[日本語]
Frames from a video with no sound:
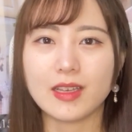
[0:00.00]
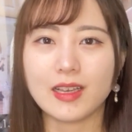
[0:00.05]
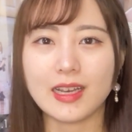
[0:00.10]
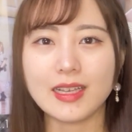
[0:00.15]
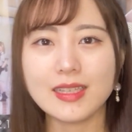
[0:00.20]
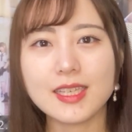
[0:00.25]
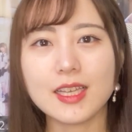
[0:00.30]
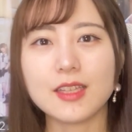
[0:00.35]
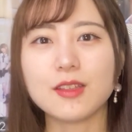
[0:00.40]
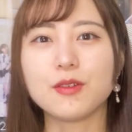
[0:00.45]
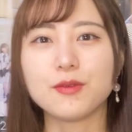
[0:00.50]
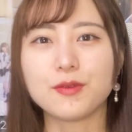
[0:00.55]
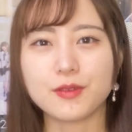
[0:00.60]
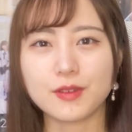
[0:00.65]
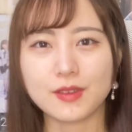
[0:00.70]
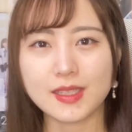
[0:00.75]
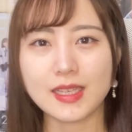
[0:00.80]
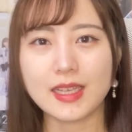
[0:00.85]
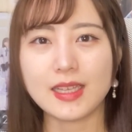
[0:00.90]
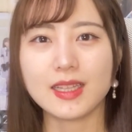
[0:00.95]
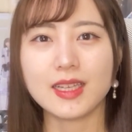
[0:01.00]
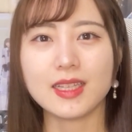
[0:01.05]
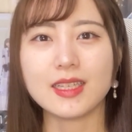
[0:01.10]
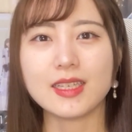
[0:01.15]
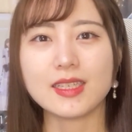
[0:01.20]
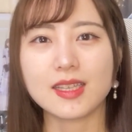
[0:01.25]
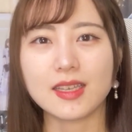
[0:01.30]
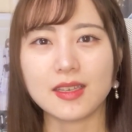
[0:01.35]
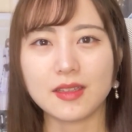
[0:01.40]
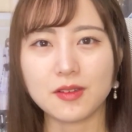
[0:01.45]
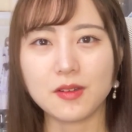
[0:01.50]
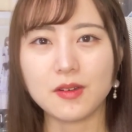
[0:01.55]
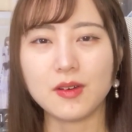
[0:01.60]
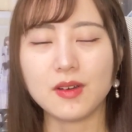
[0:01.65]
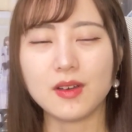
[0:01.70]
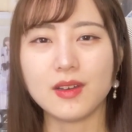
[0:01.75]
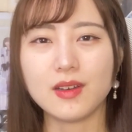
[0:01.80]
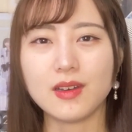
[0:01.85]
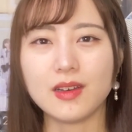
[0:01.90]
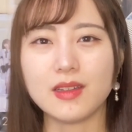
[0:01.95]
ガチャの伏線なんですけ
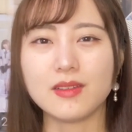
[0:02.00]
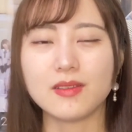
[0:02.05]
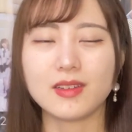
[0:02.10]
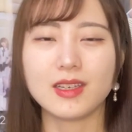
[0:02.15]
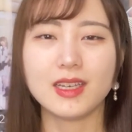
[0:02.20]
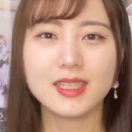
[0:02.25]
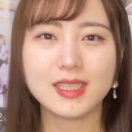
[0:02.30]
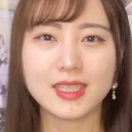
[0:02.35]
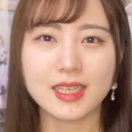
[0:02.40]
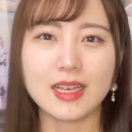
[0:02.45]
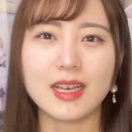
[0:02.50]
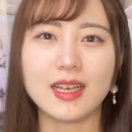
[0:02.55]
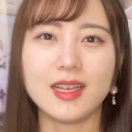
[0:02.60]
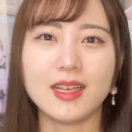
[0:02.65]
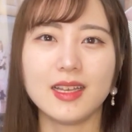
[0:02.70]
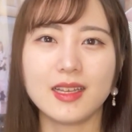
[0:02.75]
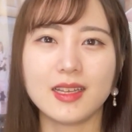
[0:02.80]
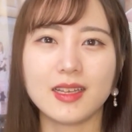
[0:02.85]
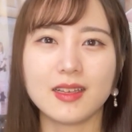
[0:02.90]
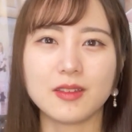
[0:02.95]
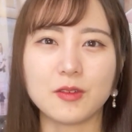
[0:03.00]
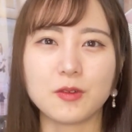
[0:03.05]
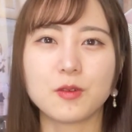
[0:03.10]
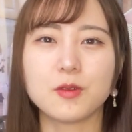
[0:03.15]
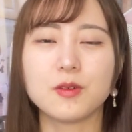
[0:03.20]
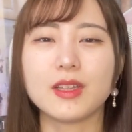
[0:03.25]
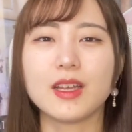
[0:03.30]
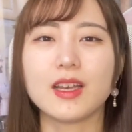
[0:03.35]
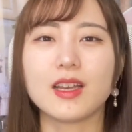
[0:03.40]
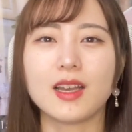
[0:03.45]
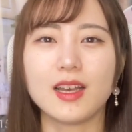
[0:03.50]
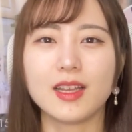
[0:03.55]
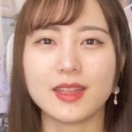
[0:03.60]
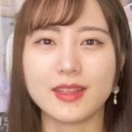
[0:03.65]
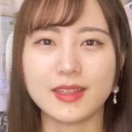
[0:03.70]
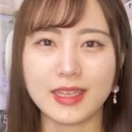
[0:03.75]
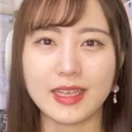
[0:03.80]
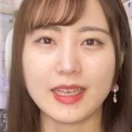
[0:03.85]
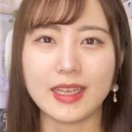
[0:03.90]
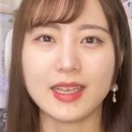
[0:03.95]
ど、ガチャのコーナーがあっ
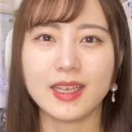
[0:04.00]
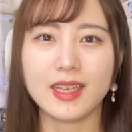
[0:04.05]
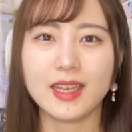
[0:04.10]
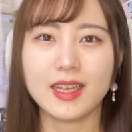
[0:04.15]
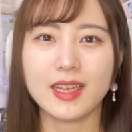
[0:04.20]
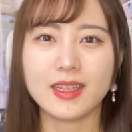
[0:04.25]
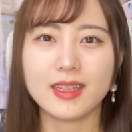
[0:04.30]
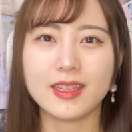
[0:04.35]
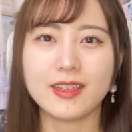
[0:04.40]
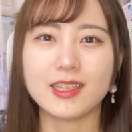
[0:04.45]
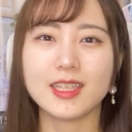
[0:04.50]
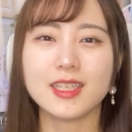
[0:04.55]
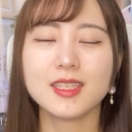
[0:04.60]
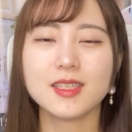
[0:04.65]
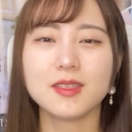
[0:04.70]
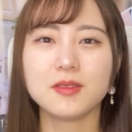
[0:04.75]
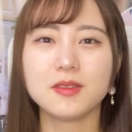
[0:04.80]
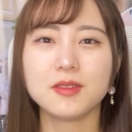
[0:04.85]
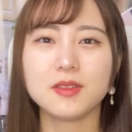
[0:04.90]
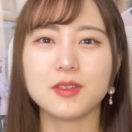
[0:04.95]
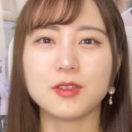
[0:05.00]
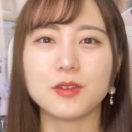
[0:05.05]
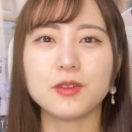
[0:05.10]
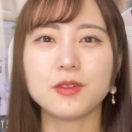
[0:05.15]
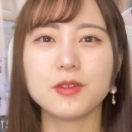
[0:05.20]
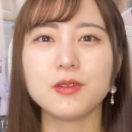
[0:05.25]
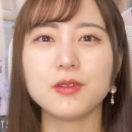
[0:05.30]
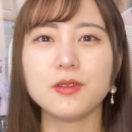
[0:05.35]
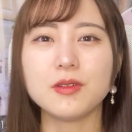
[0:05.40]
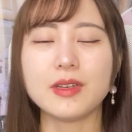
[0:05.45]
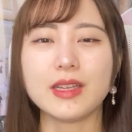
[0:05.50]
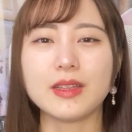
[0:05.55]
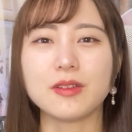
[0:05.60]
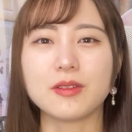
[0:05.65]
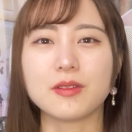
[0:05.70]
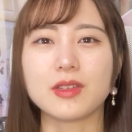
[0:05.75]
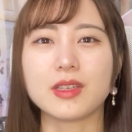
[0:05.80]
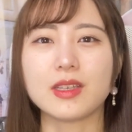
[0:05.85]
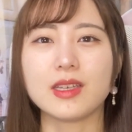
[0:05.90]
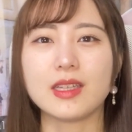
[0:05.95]
て、で、私の夜公演の
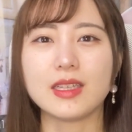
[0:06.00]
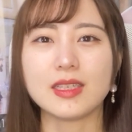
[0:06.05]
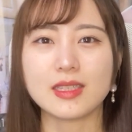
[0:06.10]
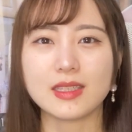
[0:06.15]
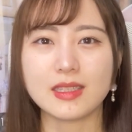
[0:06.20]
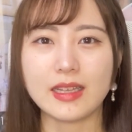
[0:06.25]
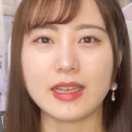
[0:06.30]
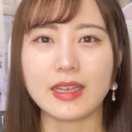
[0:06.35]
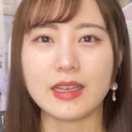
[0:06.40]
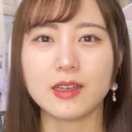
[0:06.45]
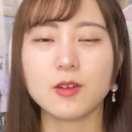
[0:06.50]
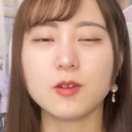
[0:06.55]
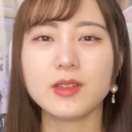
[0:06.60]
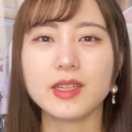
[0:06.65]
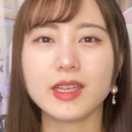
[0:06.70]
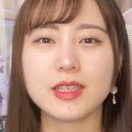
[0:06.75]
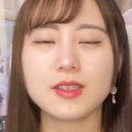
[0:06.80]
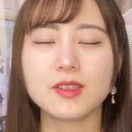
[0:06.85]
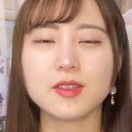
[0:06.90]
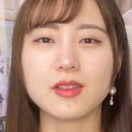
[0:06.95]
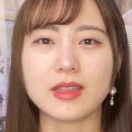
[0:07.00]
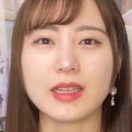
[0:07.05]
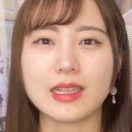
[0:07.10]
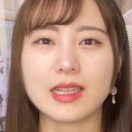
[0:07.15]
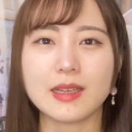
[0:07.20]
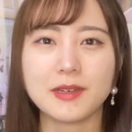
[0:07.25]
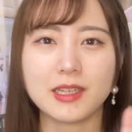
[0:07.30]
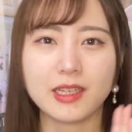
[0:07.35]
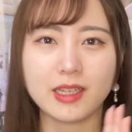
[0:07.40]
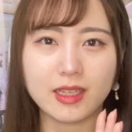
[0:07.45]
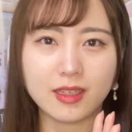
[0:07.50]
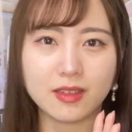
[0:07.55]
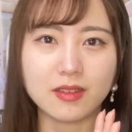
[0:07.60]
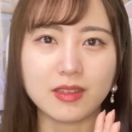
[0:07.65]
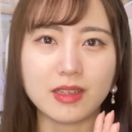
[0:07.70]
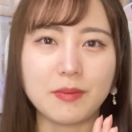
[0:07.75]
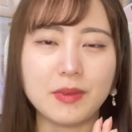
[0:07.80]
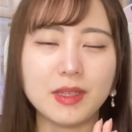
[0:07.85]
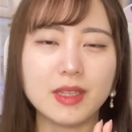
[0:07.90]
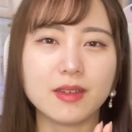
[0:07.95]
時はですね、ここだけちょっとネタバレになる
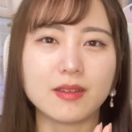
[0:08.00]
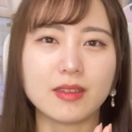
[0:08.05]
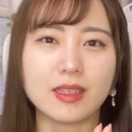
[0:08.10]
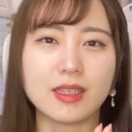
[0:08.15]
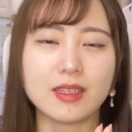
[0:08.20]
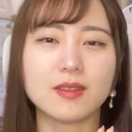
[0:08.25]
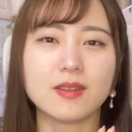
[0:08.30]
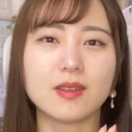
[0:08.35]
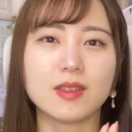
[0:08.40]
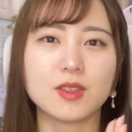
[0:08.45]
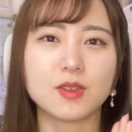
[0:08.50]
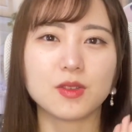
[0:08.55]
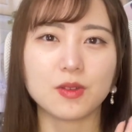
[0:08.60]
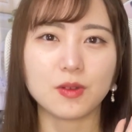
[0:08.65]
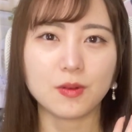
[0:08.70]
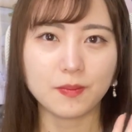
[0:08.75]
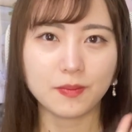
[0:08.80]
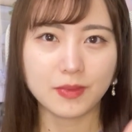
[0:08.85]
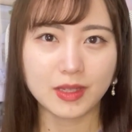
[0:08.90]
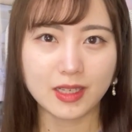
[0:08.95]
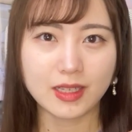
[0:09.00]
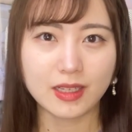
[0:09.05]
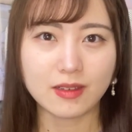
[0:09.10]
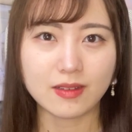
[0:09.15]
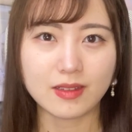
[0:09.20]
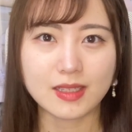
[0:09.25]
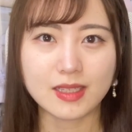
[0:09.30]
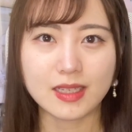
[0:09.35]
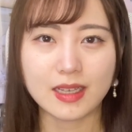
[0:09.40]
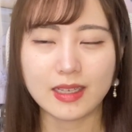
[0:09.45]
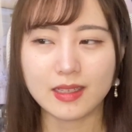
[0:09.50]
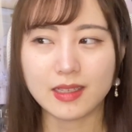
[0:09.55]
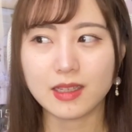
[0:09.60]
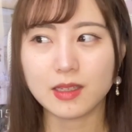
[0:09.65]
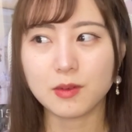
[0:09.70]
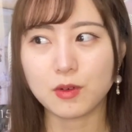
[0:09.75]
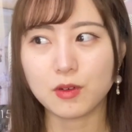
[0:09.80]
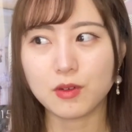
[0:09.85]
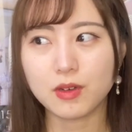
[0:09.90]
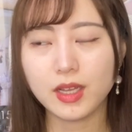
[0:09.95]
んで見たくない人はちょっと見ないでください。
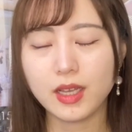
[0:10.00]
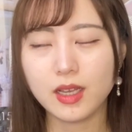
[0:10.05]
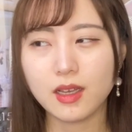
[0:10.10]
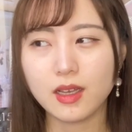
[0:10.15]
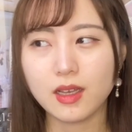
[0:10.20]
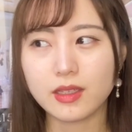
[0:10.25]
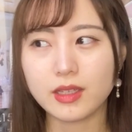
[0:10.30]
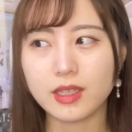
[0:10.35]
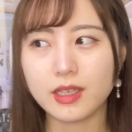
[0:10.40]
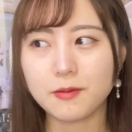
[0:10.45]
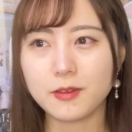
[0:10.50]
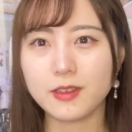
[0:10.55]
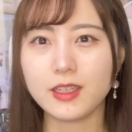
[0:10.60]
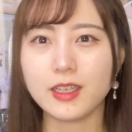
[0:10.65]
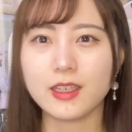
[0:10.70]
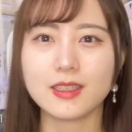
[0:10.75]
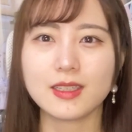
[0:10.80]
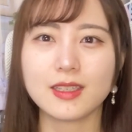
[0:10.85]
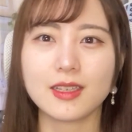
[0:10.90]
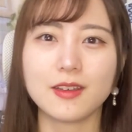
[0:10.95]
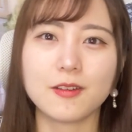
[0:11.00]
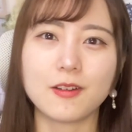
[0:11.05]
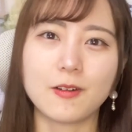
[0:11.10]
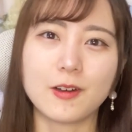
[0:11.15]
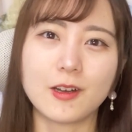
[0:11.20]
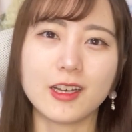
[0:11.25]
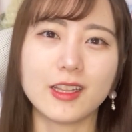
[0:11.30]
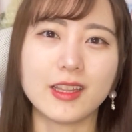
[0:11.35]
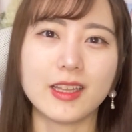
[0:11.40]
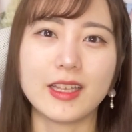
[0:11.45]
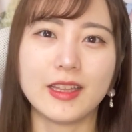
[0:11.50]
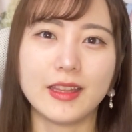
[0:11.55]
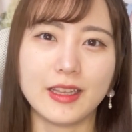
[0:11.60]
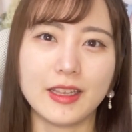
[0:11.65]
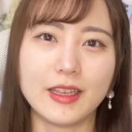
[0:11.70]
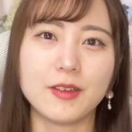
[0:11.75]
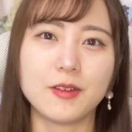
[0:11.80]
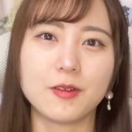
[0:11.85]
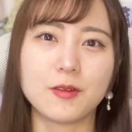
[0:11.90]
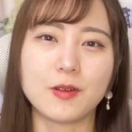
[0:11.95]
でもこれが DVD 化されるかわかんないん
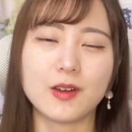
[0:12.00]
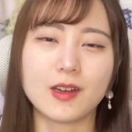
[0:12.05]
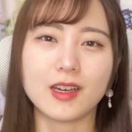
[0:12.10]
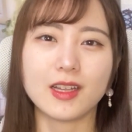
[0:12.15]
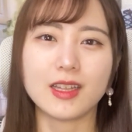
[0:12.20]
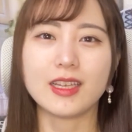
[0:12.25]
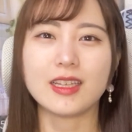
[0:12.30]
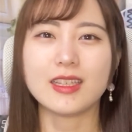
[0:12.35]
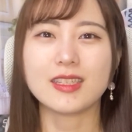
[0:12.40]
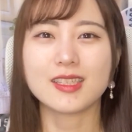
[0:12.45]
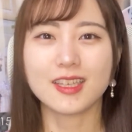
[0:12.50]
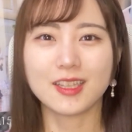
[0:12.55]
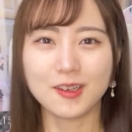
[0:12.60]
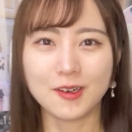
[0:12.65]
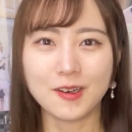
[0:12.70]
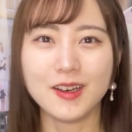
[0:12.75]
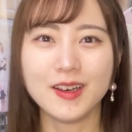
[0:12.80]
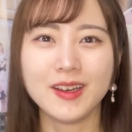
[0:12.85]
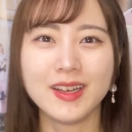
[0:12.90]
で、よくわかんないんですけど。